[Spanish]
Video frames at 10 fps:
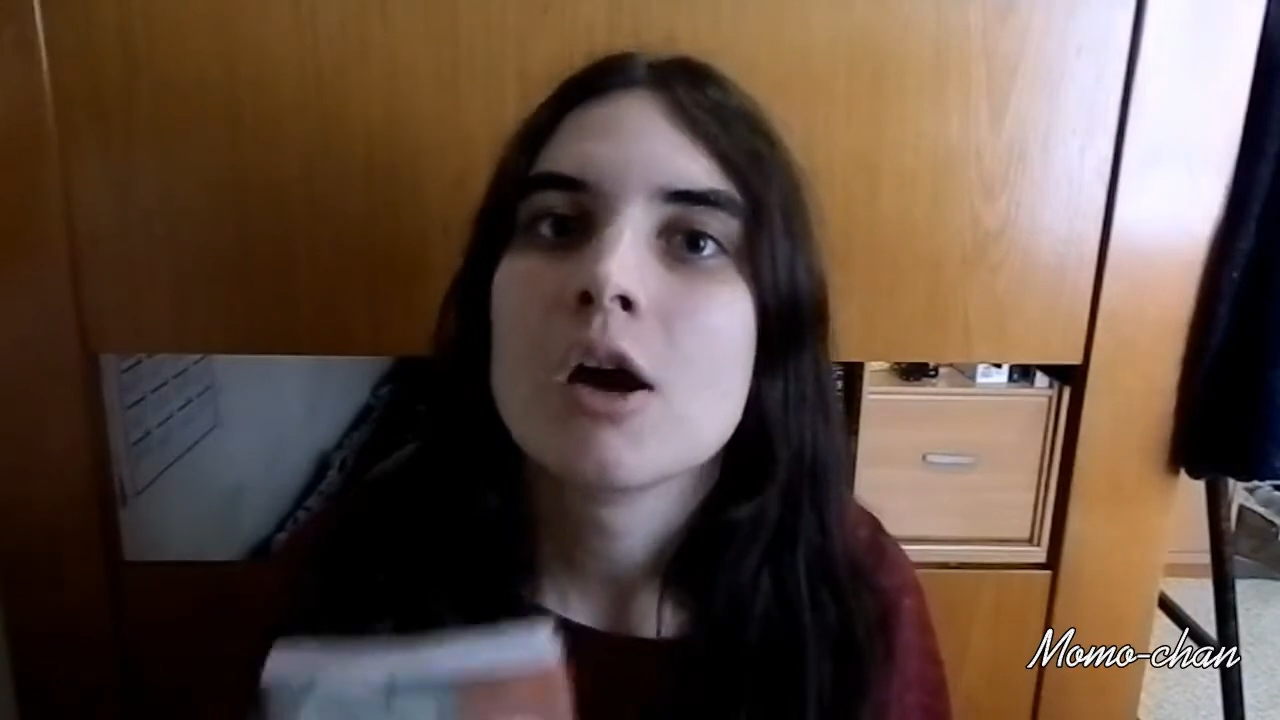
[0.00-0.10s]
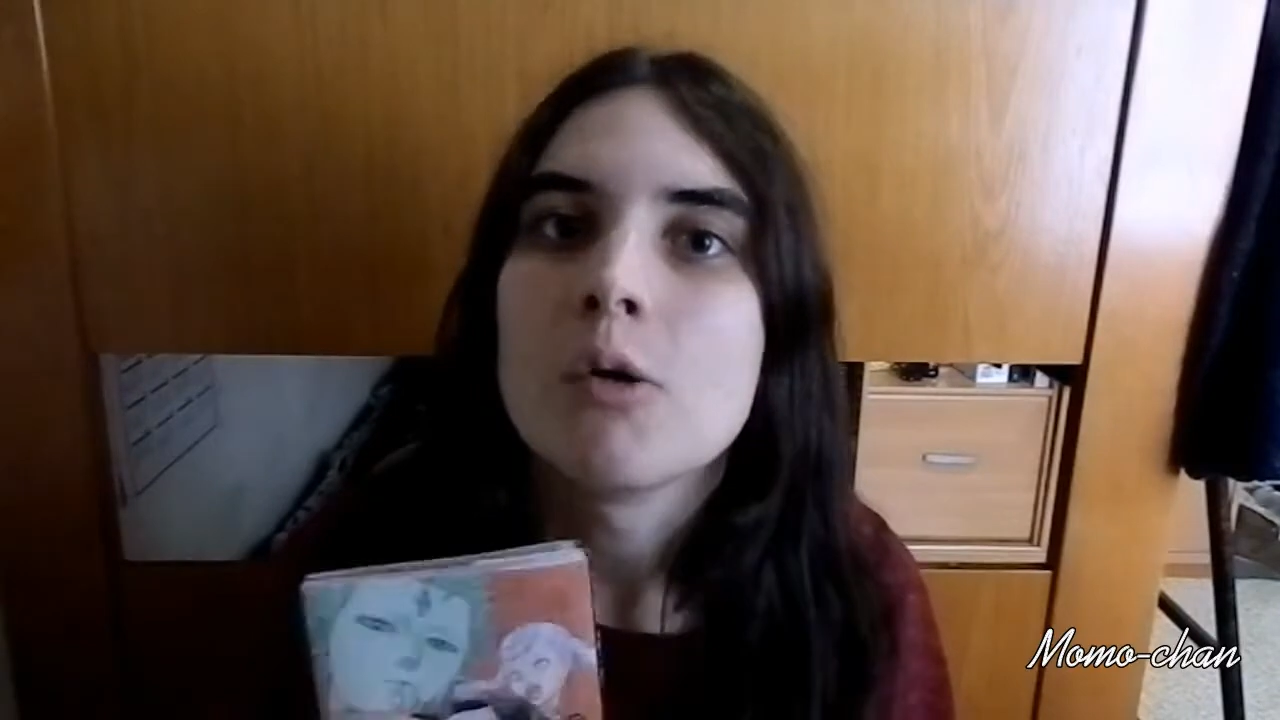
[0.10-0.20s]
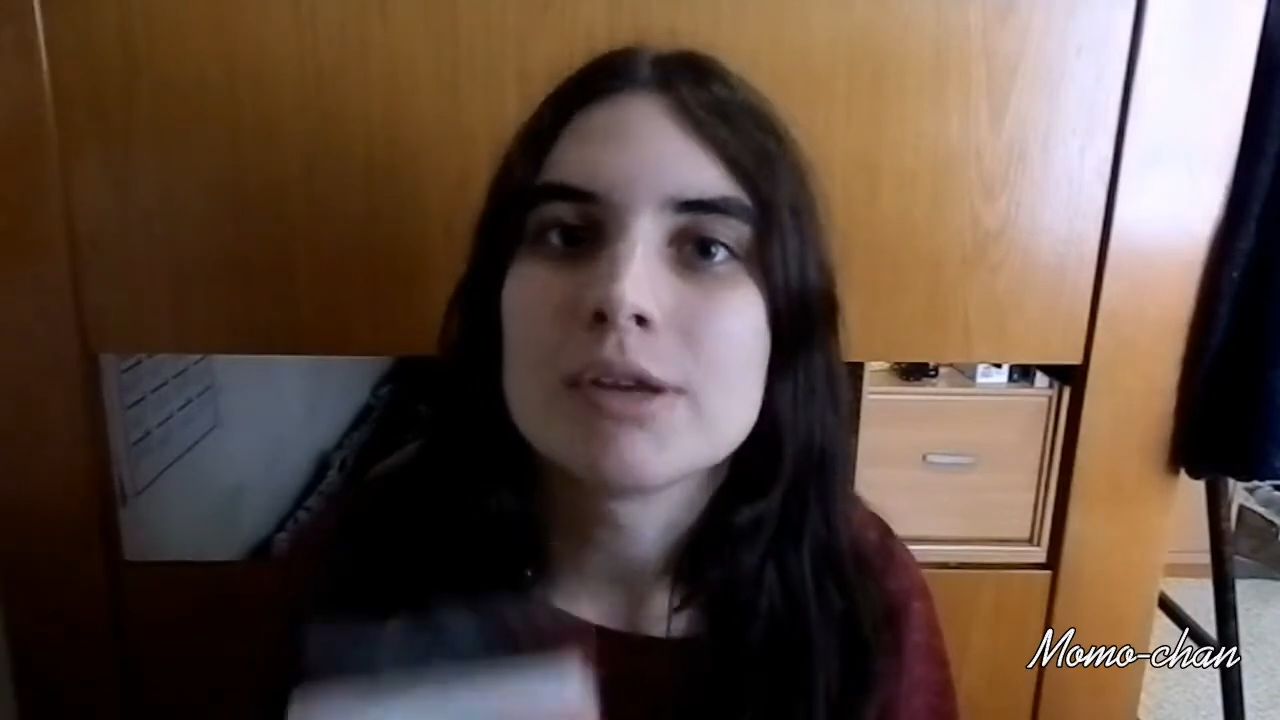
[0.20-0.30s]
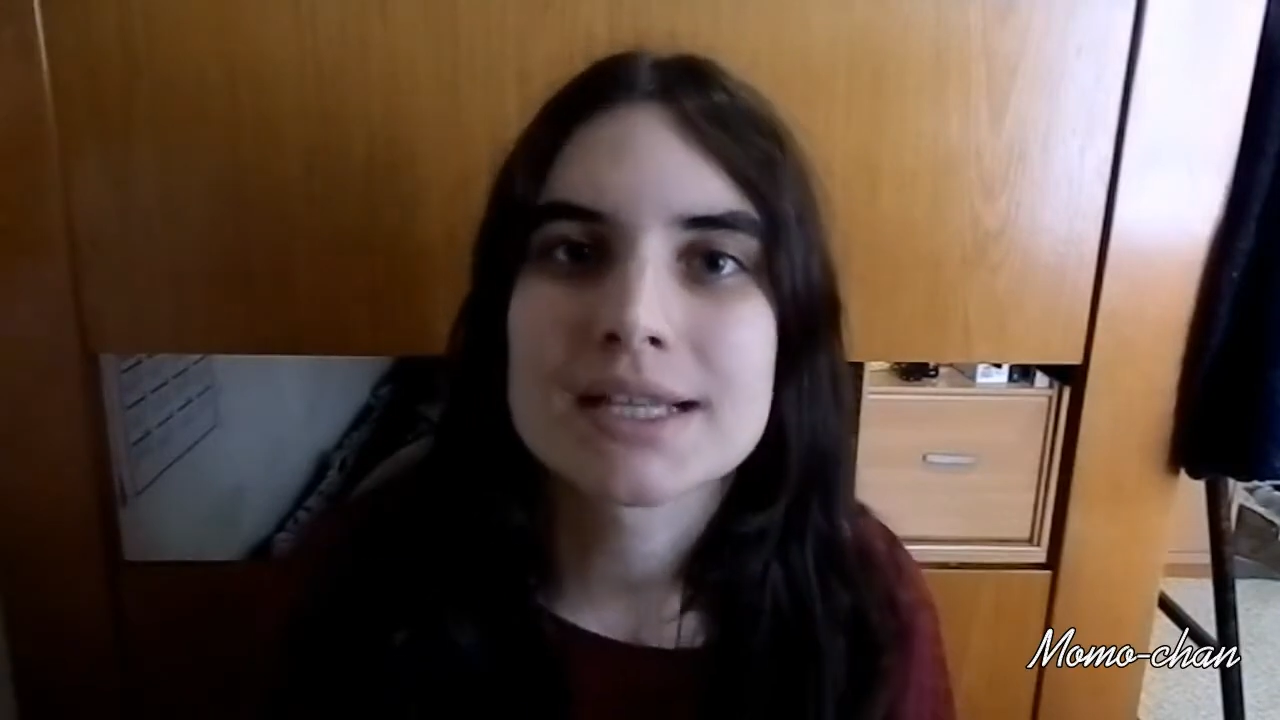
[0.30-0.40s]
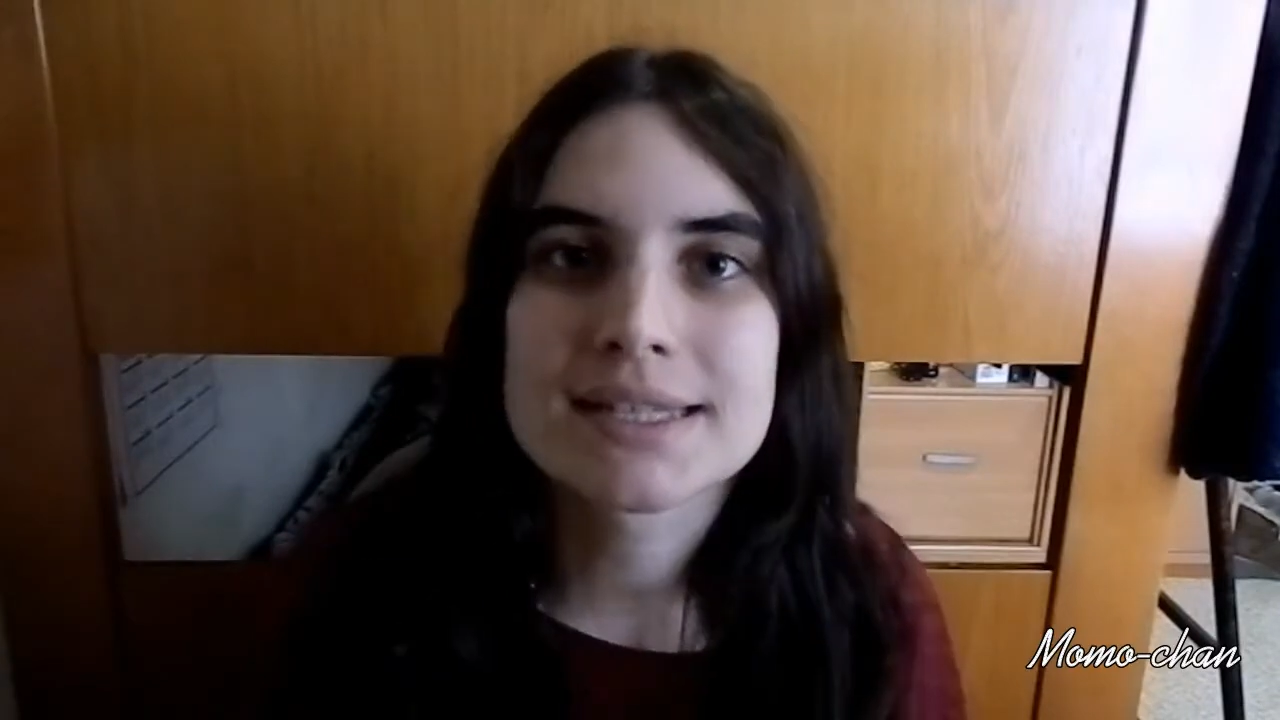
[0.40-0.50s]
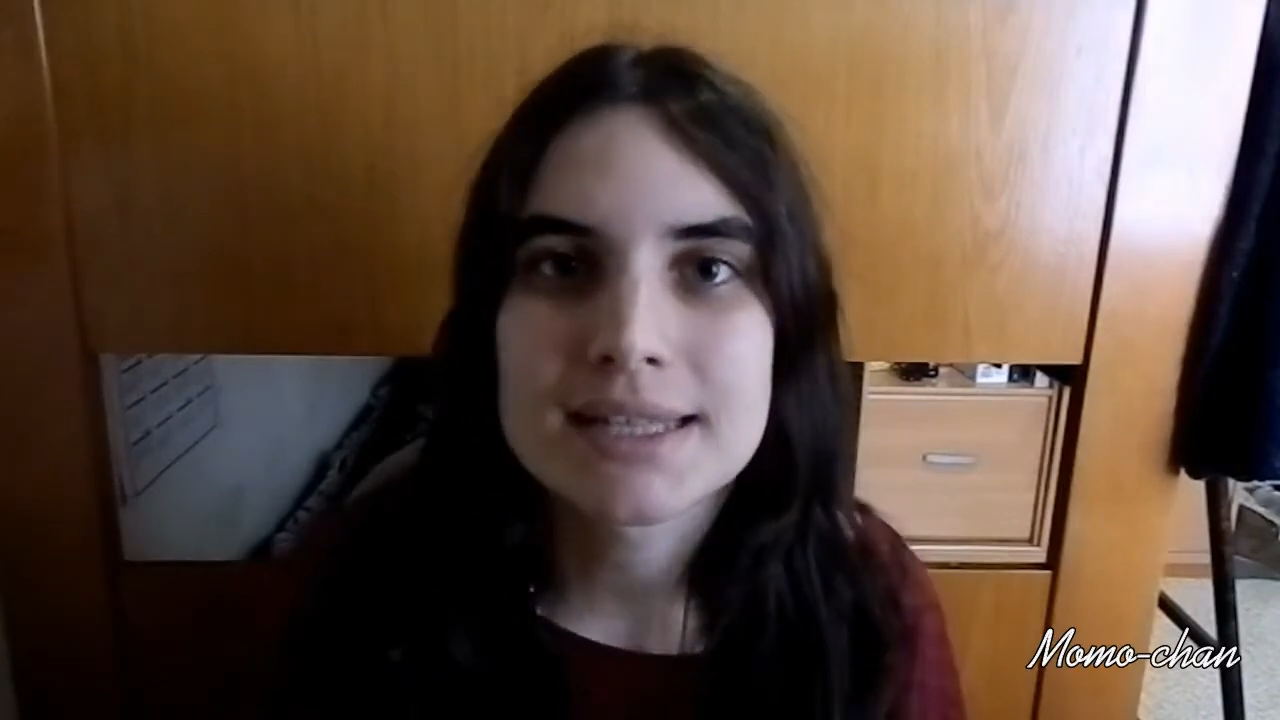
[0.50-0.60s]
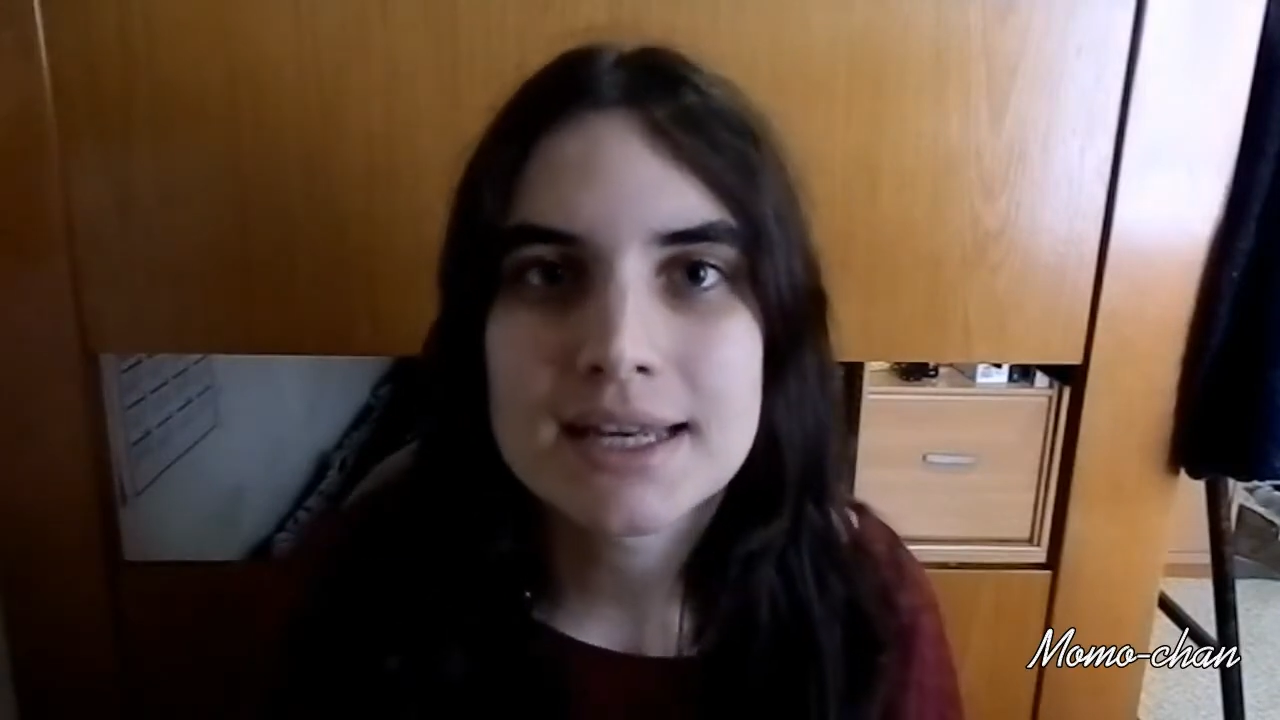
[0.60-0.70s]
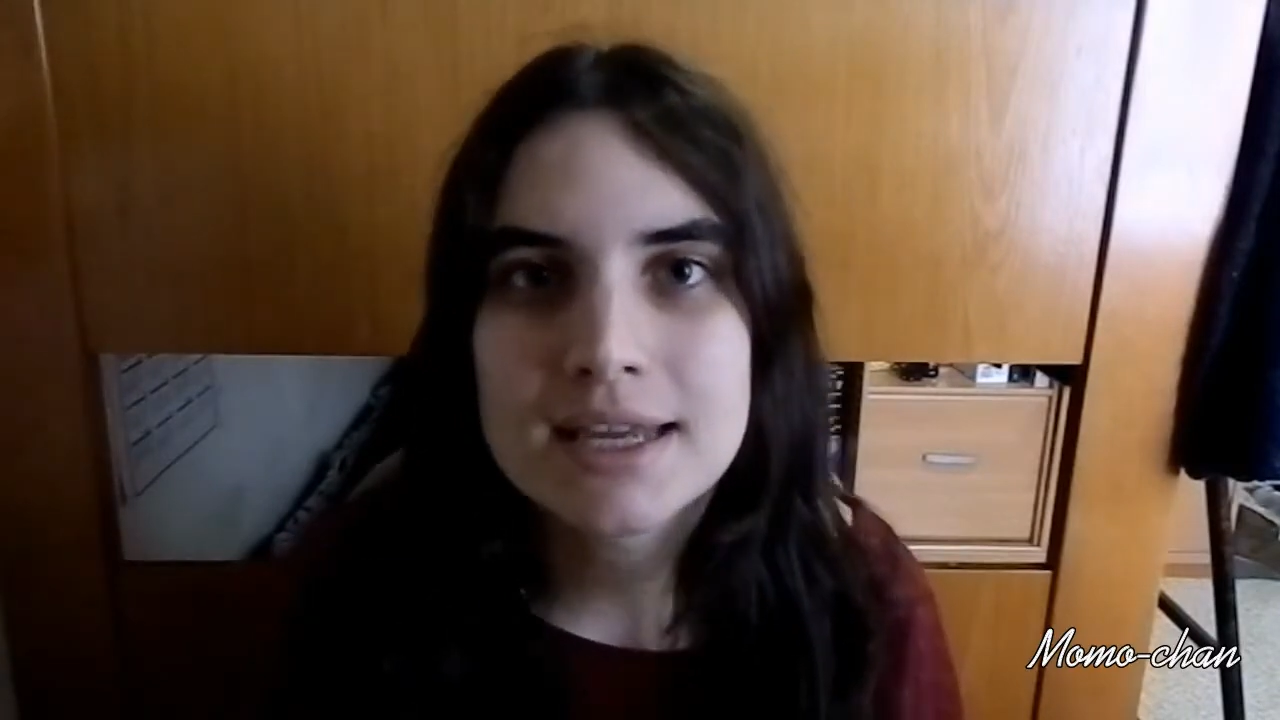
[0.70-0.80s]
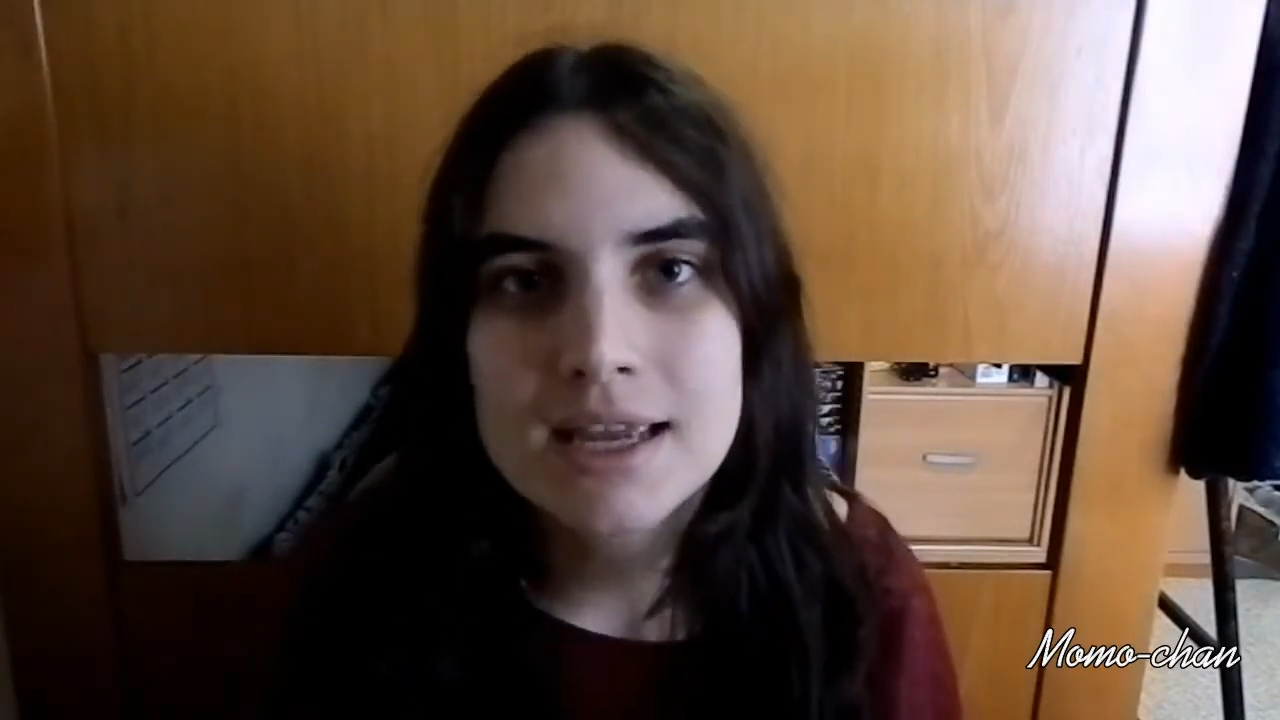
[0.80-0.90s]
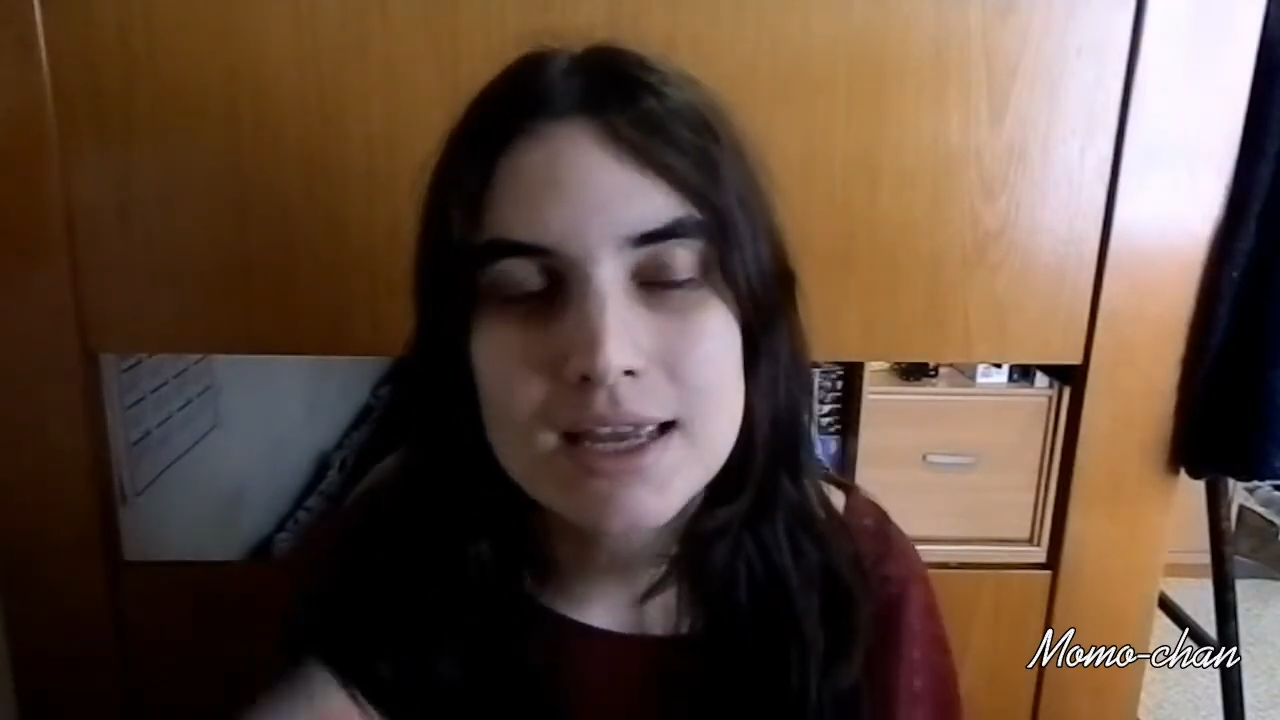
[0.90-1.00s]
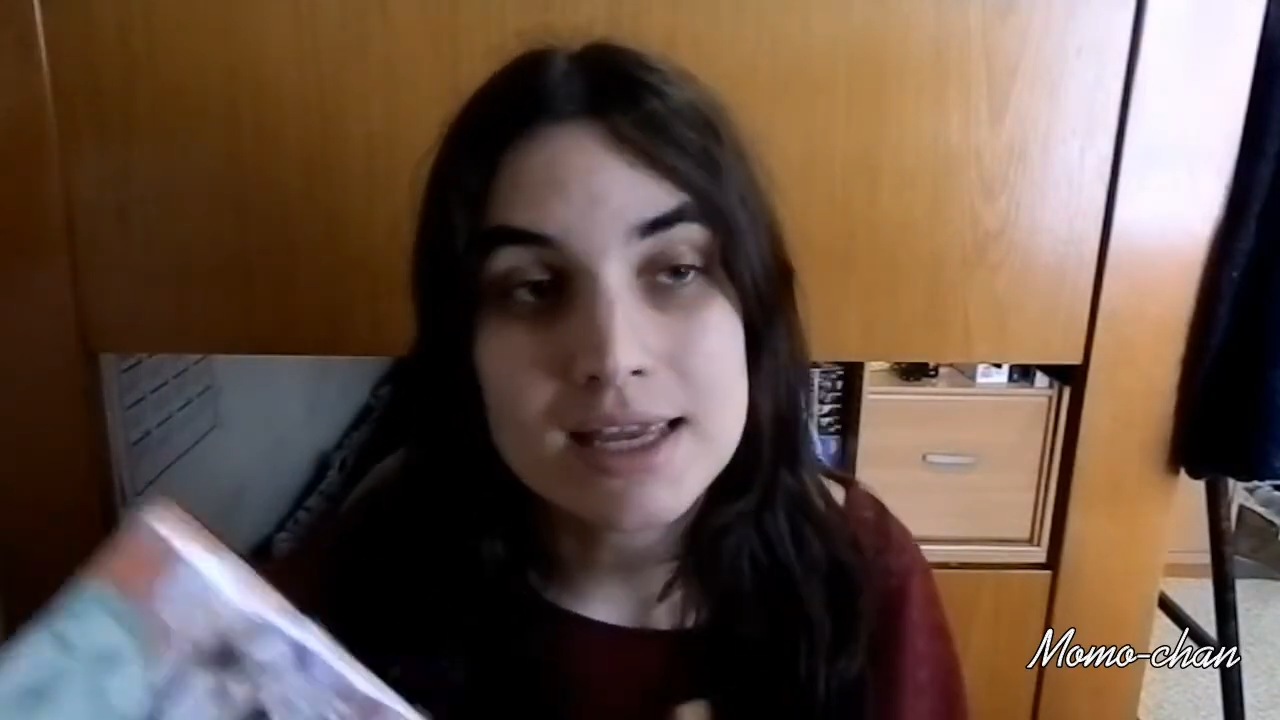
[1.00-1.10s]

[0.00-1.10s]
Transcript: una serie